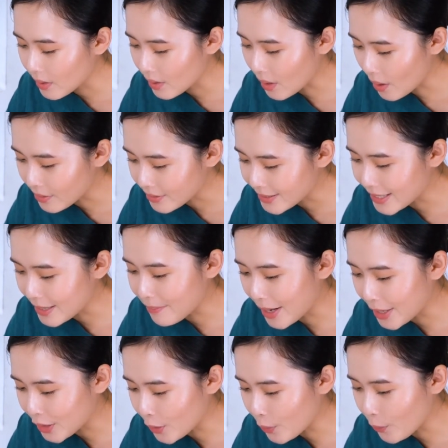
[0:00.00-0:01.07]
Con xin
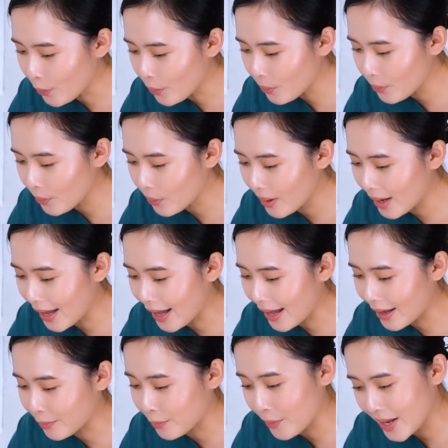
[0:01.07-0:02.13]
mời chú,
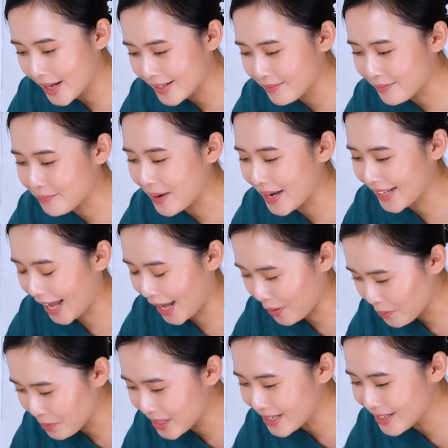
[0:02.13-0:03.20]
à quên, mời thầy
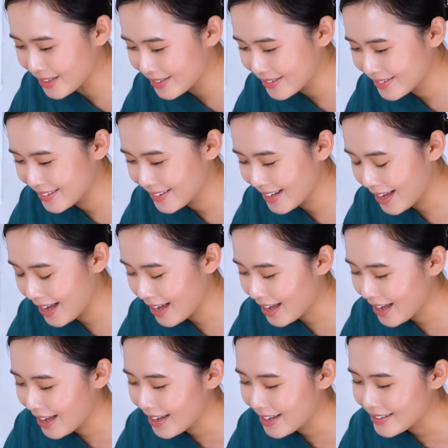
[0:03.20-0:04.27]
uống nước.
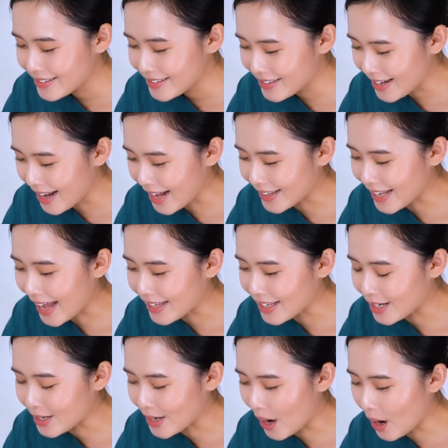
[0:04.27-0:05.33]
Siddhartha
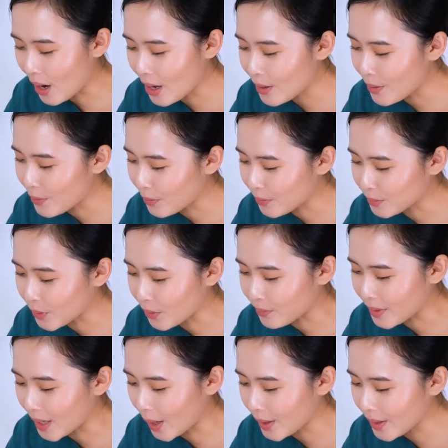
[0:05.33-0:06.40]
nhìn nó, ôn
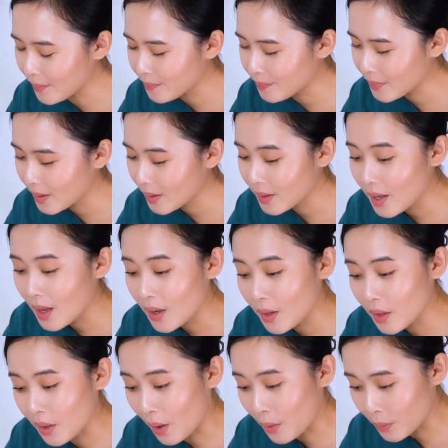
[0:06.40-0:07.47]
tồn nói.
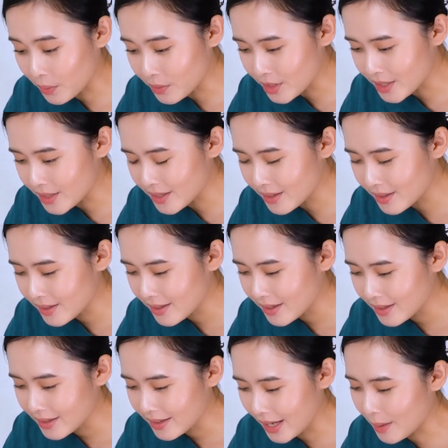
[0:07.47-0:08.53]
Con uống trước,
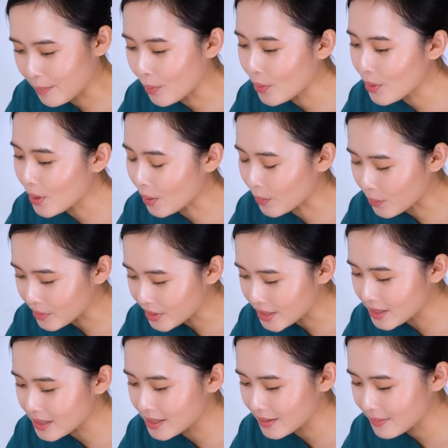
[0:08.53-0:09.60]
thầy muốn con uống
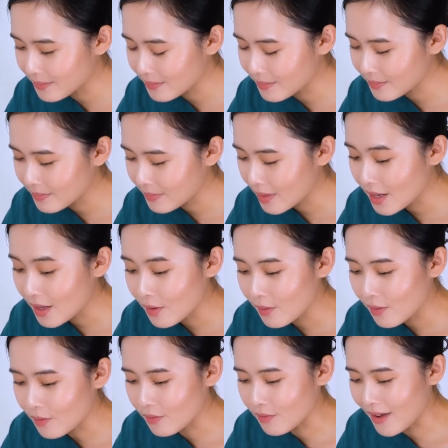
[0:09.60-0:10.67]
trước
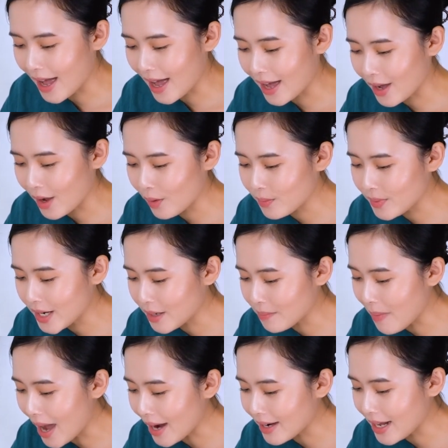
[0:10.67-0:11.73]
và ông
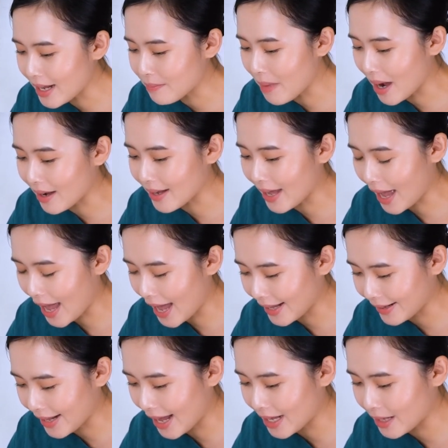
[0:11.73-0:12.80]
nâng bát lên bằng cả
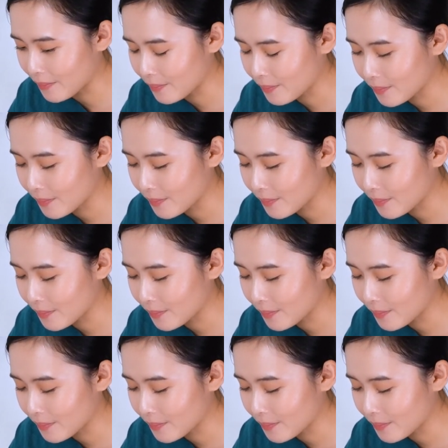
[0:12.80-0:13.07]
hai tay.